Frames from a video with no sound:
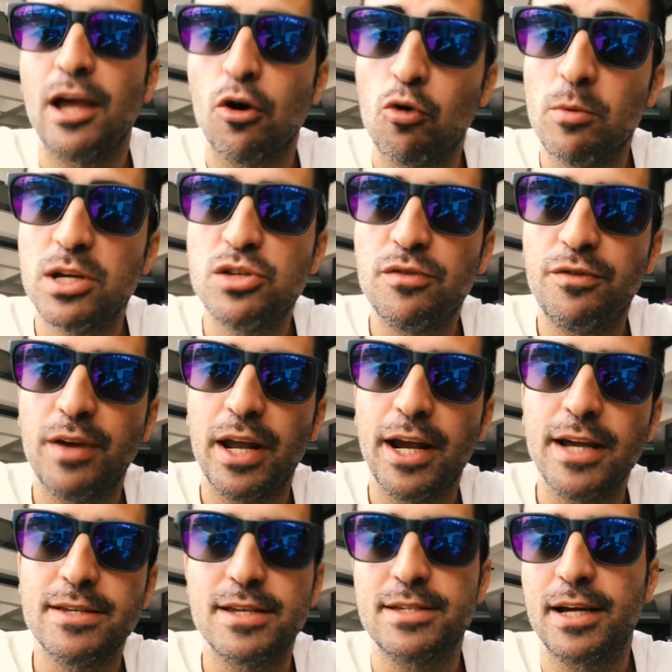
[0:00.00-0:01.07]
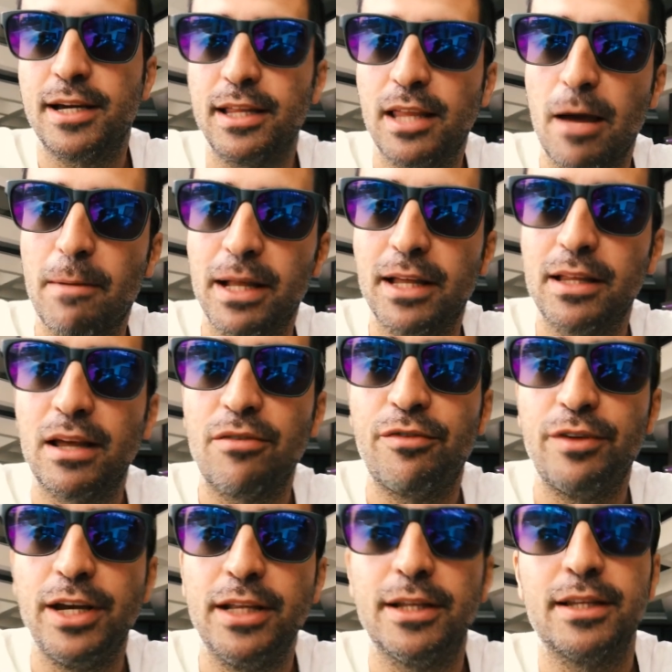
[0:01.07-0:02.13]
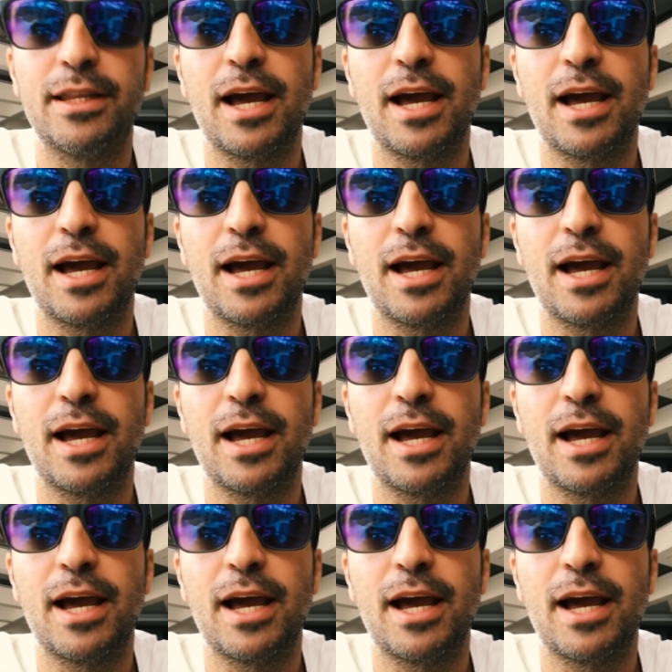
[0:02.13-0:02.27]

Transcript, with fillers: Tem algumas diferenças aqui, tem a batata frita,